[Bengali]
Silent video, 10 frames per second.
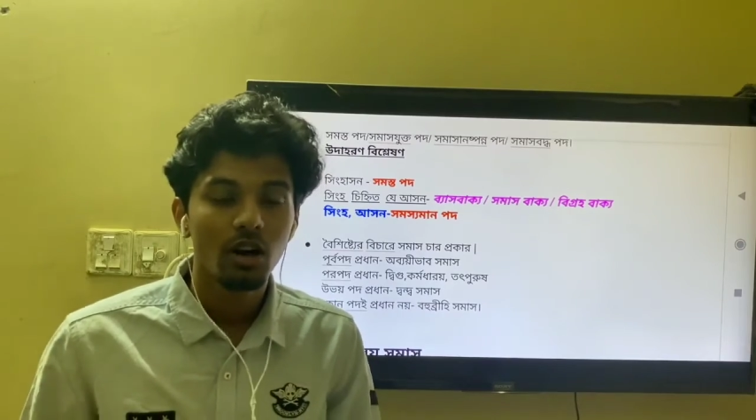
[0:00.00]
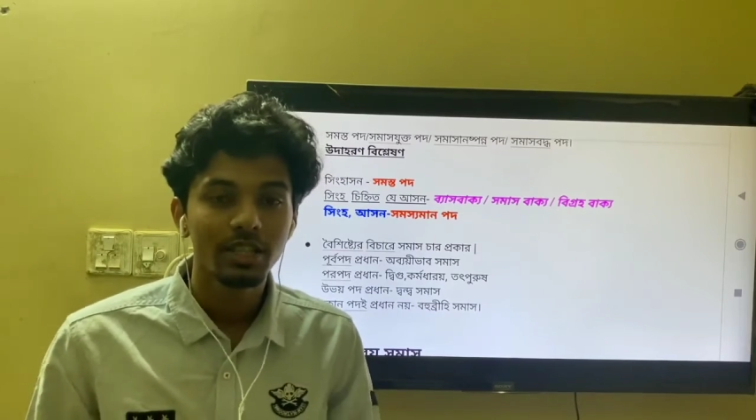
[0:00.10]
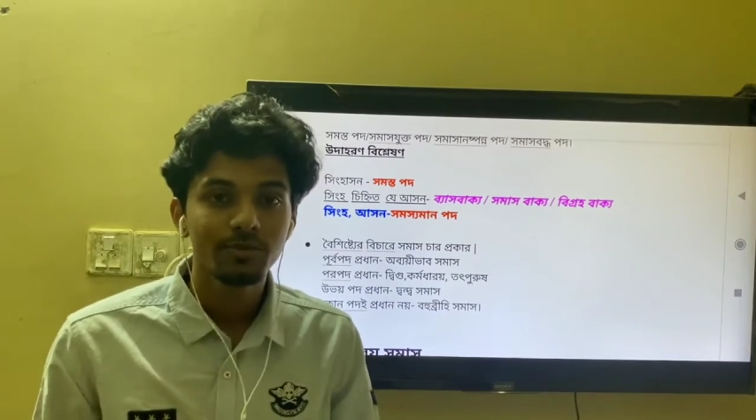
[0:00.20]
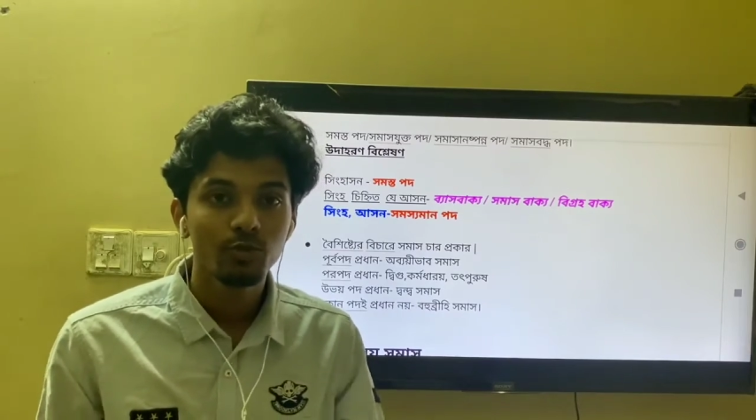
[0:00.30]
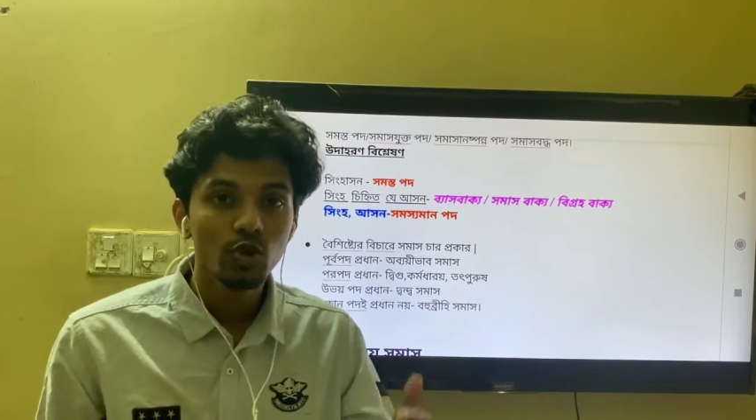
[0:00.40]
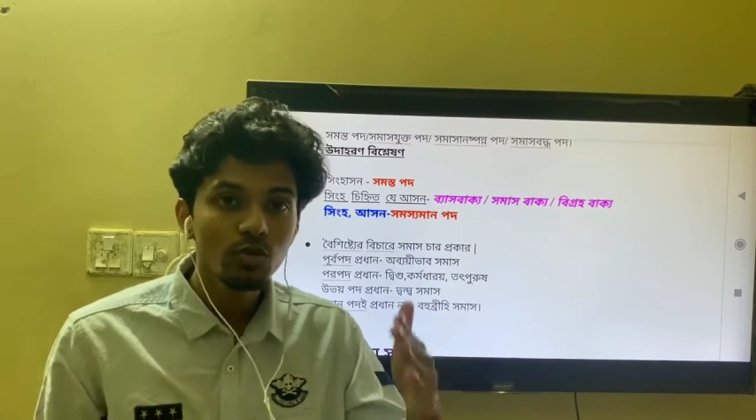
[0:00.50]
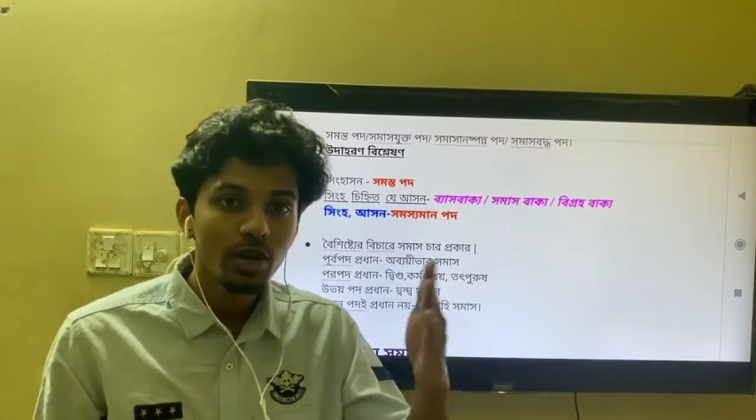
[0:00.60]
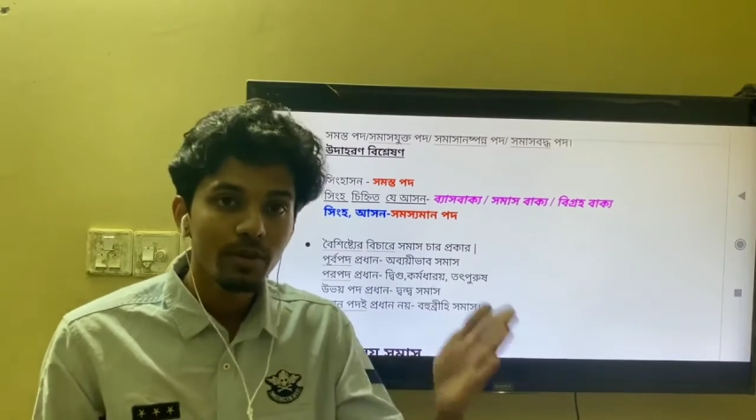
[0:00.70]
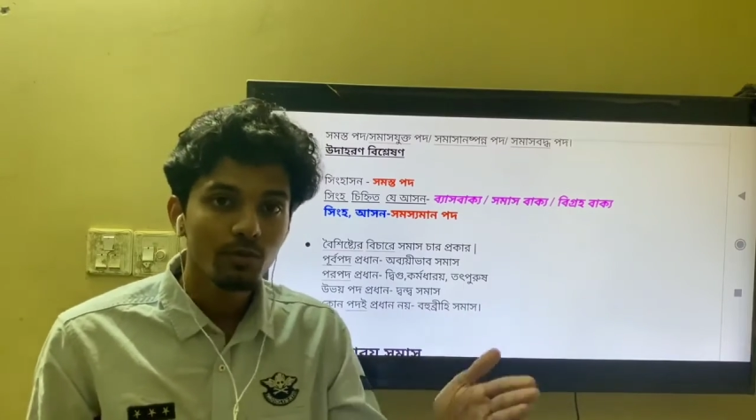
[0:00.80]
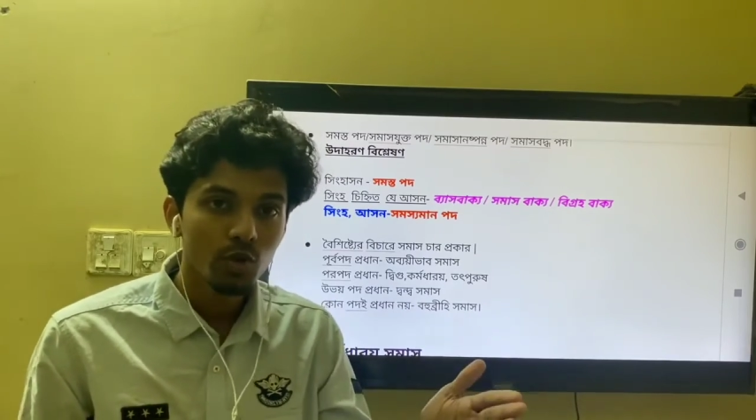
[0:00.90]
অর্থাৎ পূর্ব
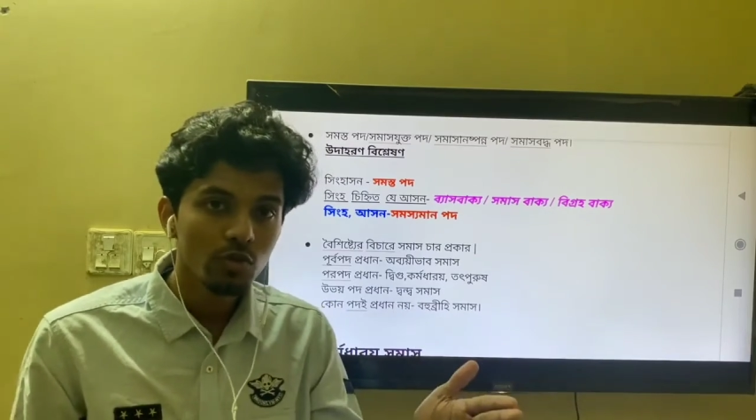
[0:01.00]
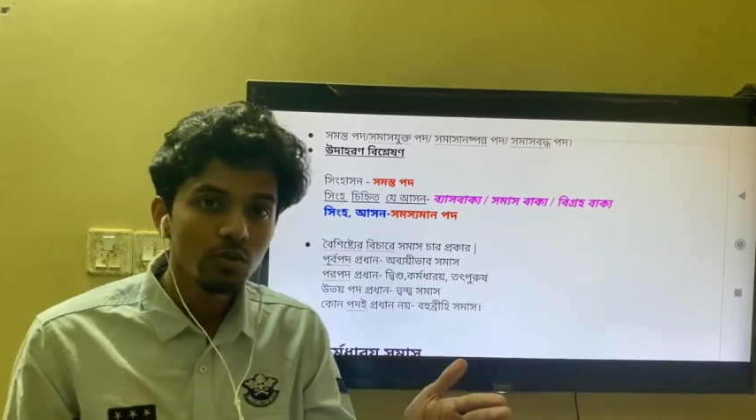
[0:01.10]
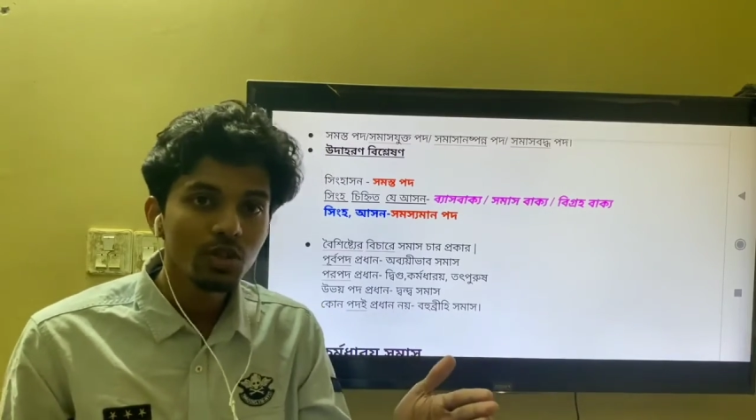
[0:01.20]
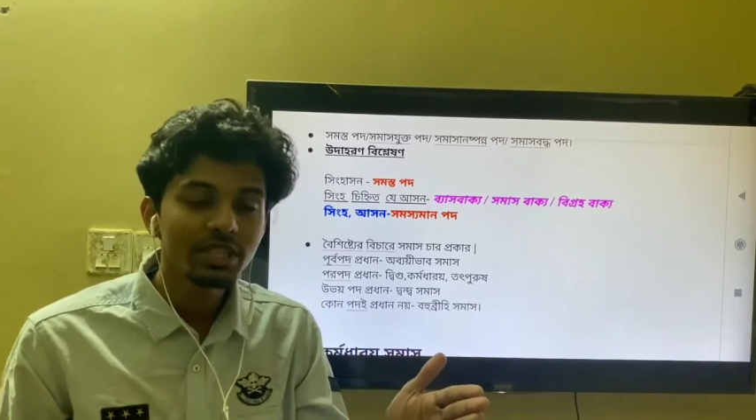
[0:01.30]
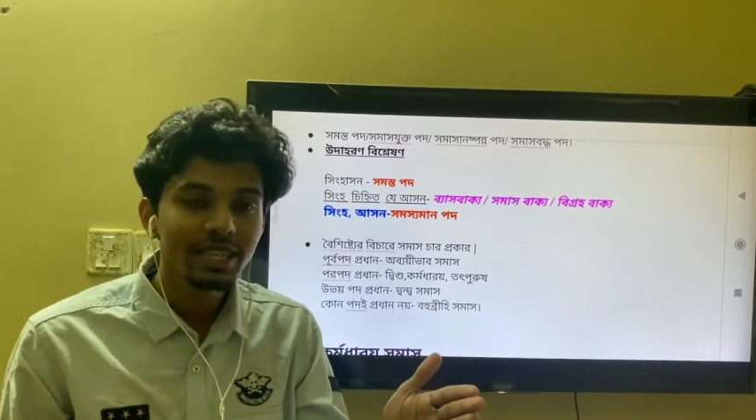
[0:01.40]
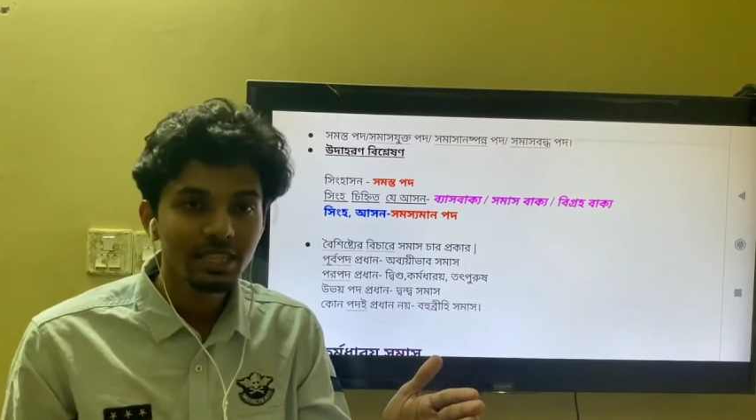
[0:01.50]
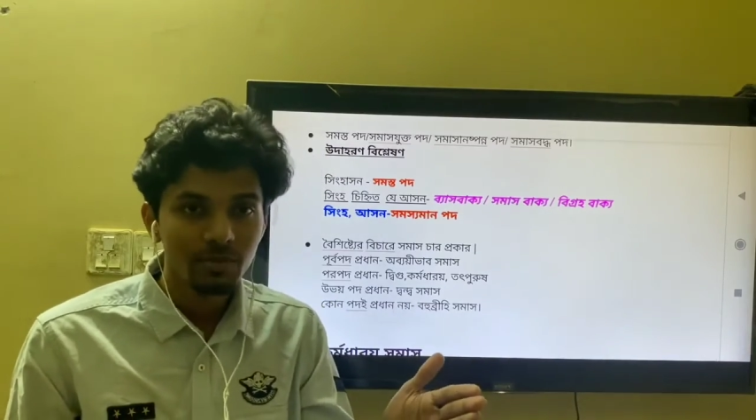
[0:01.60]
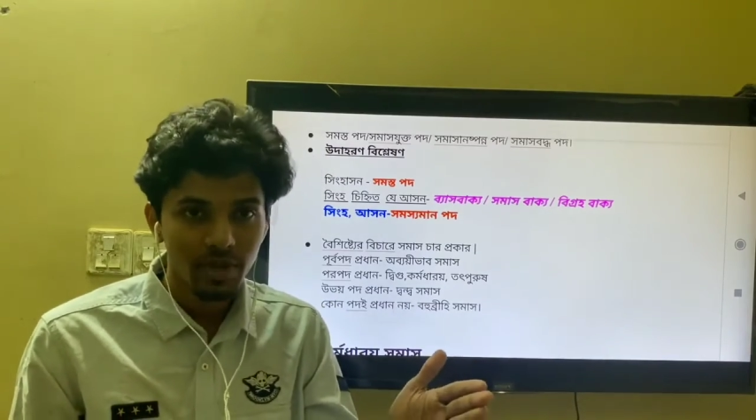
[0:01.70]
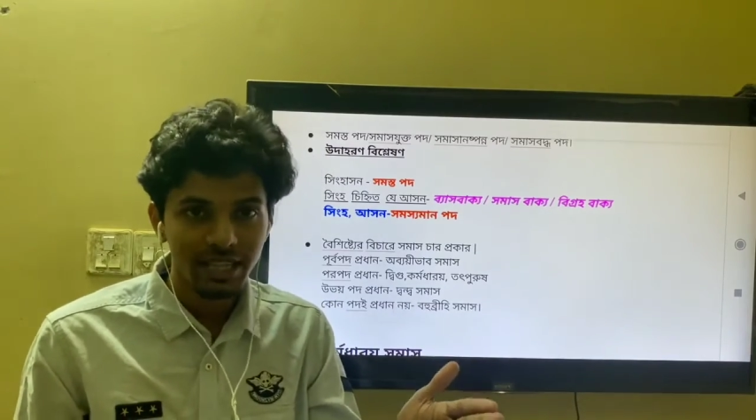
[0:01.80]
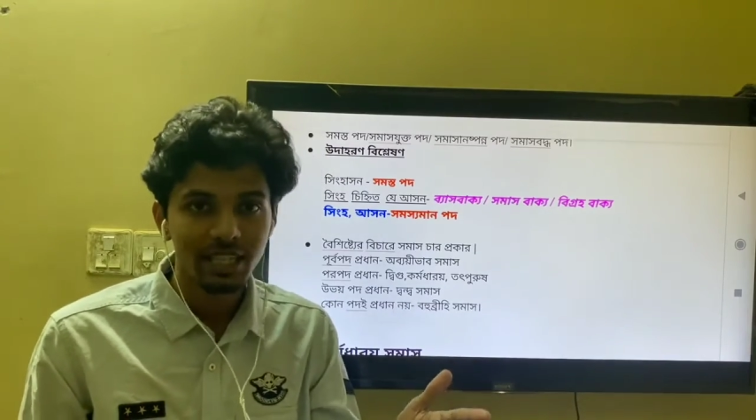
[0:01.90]
পূর্বপদ যে
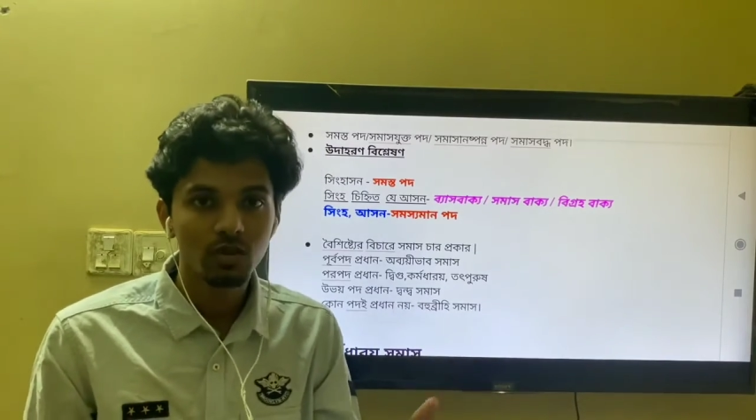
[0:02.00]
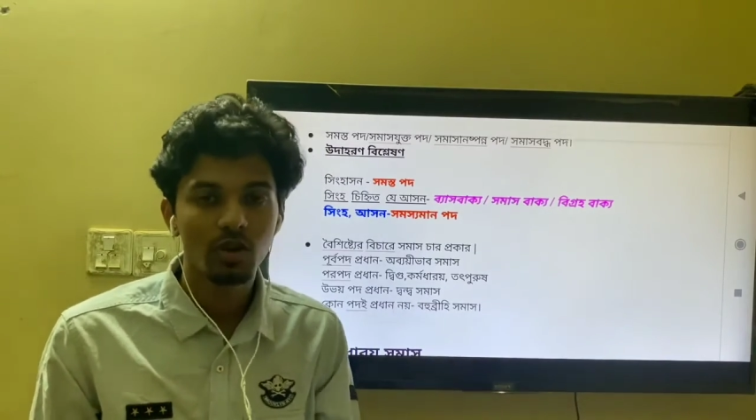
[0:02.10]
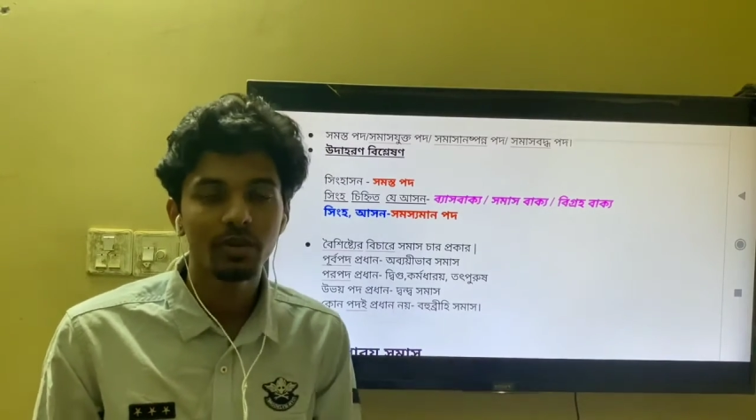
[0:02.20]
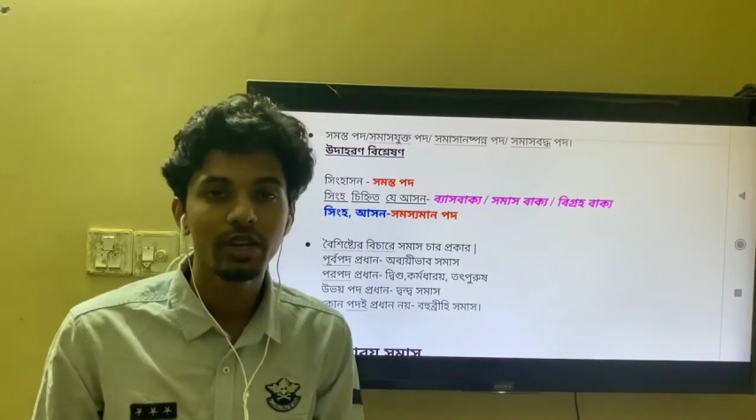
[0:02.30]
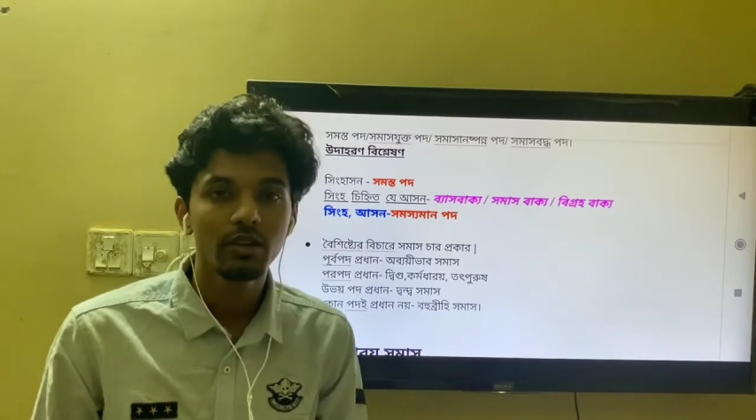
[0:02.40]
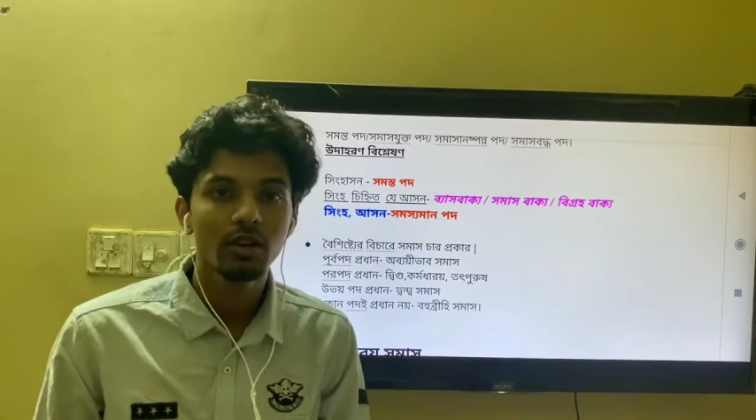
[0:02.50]
ক্ষেত্রে প্রাধান্য পাবে